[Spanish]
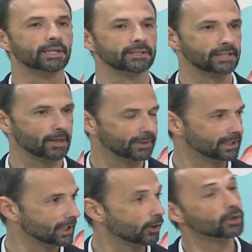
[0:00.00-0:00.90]
se ha
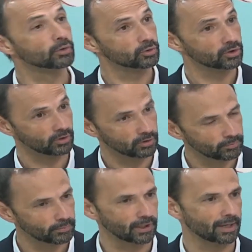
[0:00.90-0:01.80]
pintado incluso
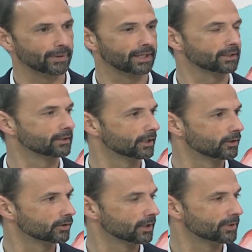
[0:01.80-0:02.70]
por la parte
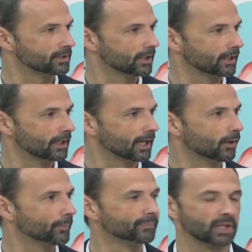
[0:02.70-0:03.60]
interior también se ha
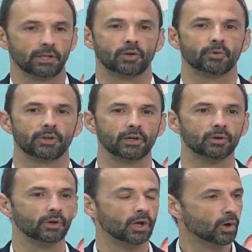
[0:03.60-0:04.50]
arreglado y como
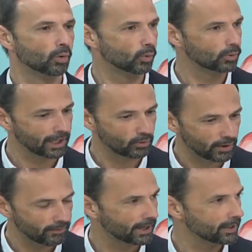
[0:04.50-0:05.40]
digo, una
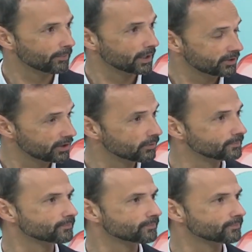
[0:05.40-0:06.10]
nueva inversión